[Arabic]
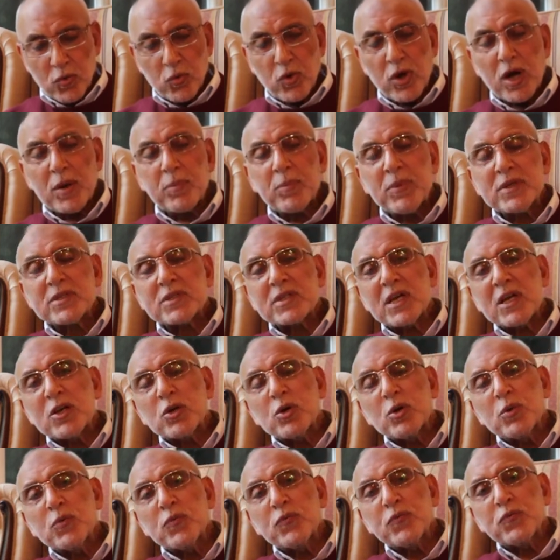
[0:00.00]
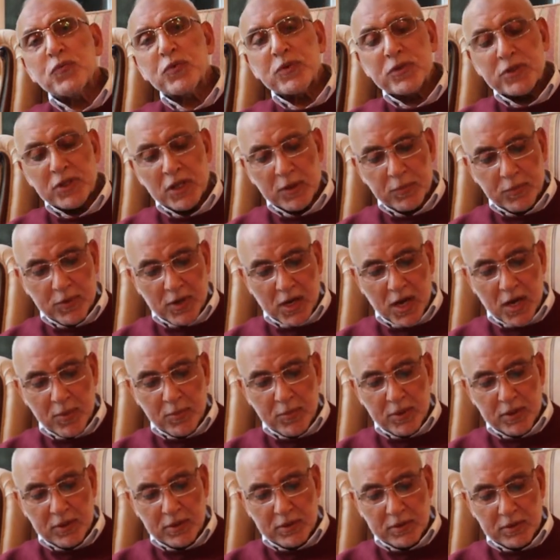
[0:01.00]
كان مسكنهم في الدرب
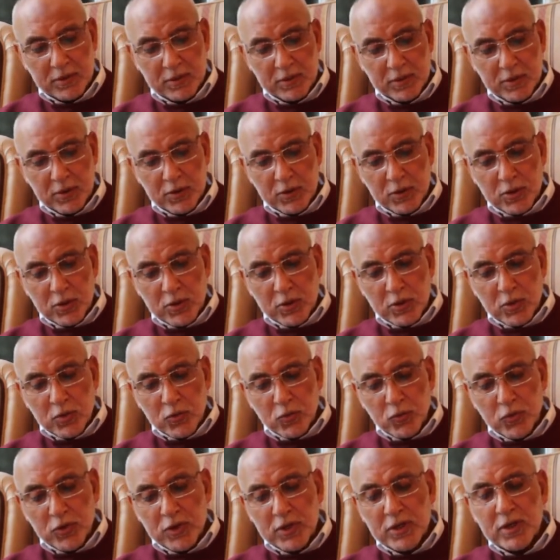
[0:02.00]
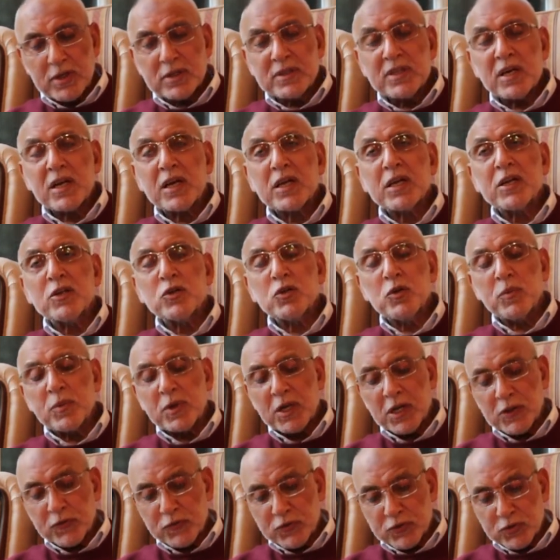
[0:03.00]
الأحمر ودكاكينهم
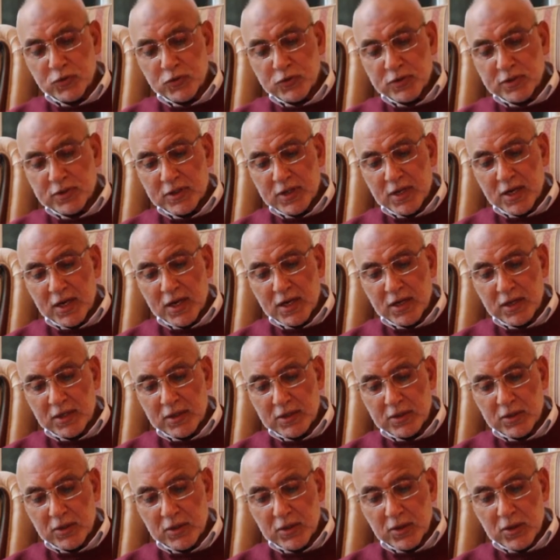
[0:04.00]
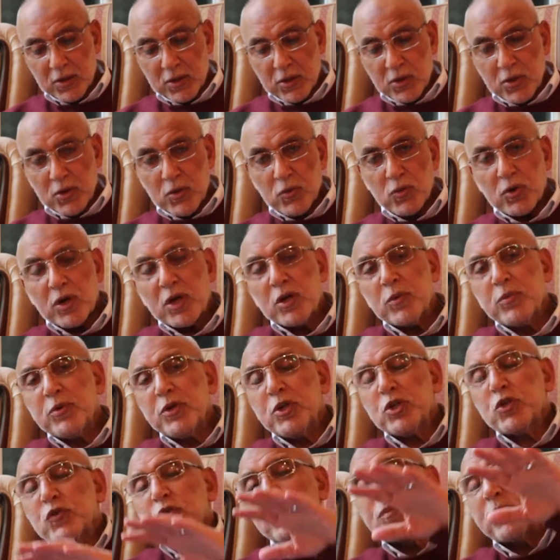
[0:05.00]
كانت في سوق السلاح كانوا
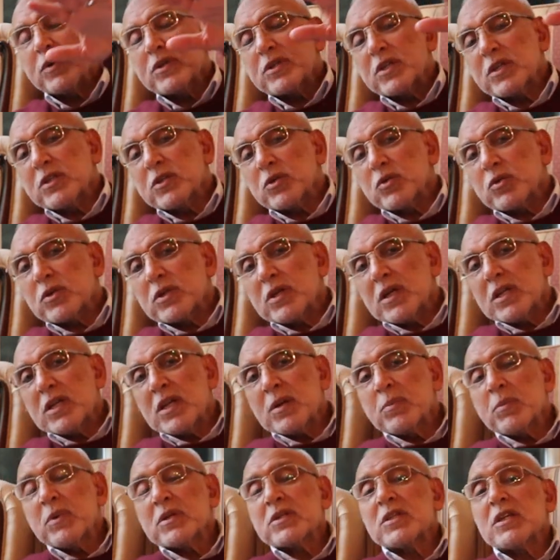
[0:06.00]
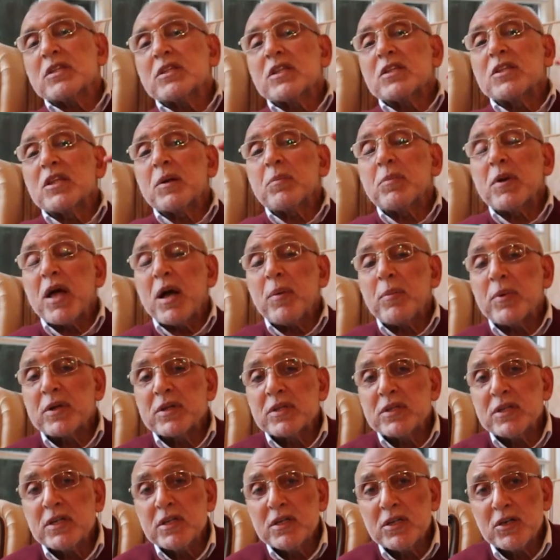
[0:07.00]
بيعيشوا في المنطقه دي كلها لان منطقه الدرب الاحمر
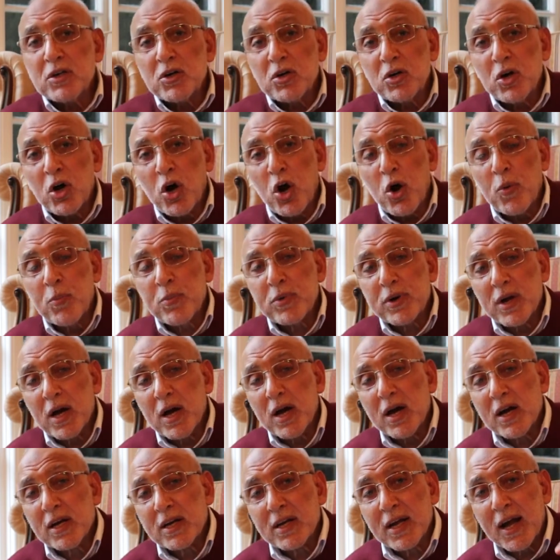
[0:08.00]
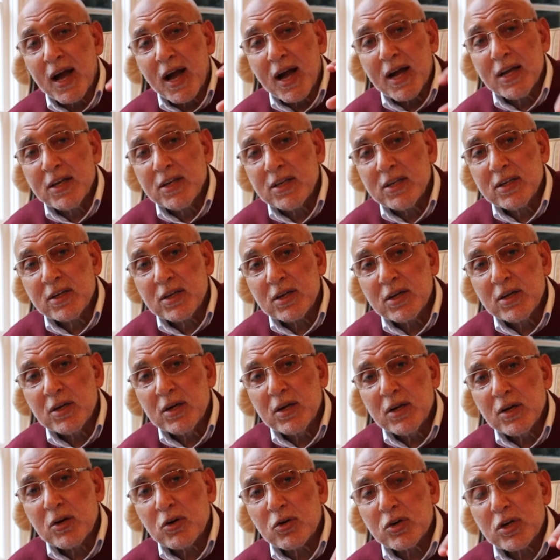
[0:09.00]
دي عمرها كحي
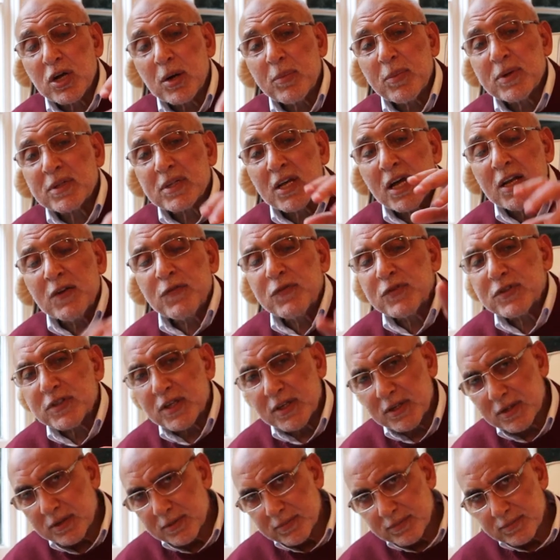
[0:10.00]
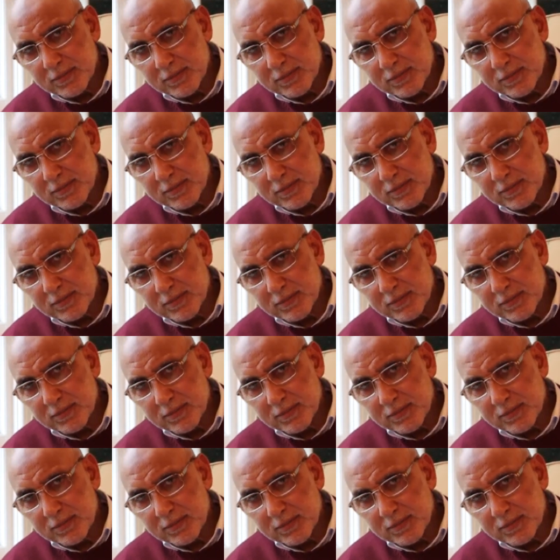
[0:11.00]
قرابه ألف سنه